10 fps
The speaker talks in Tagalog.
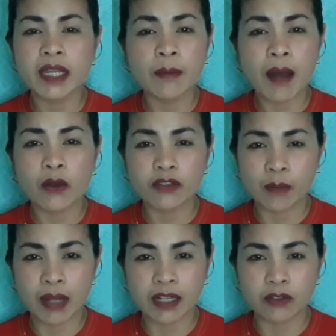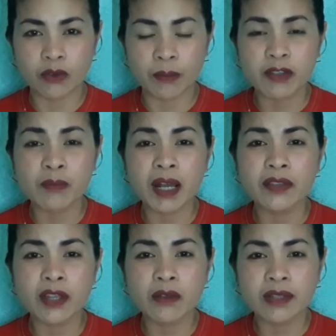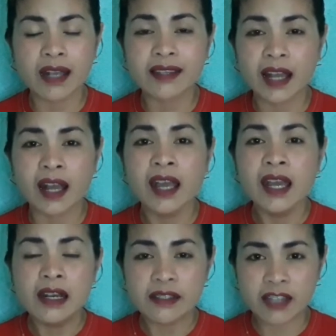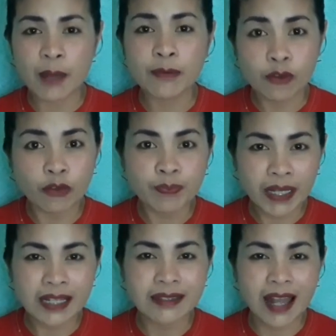may nabago sa balat nyo, mas maganda yung nasa safe zone pa rin